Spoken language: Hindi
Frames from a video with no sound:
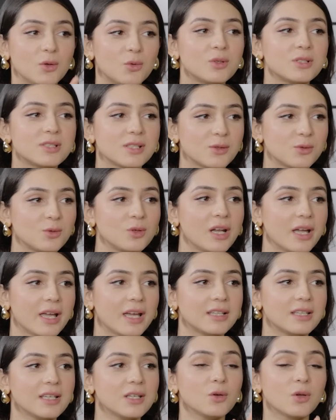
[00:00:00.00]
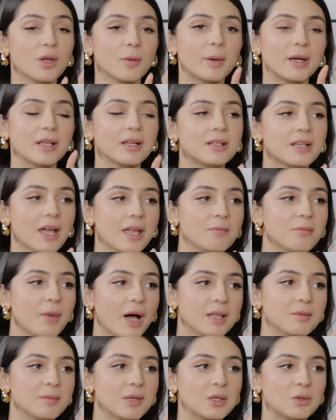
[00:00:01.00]
क्यूट जरूर लगे थे क्योंकि बड़ी टाइम
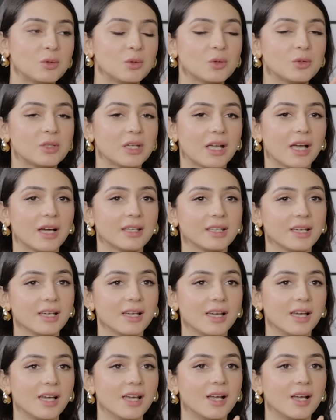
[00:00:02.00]
बाद मैंने उनको देखा था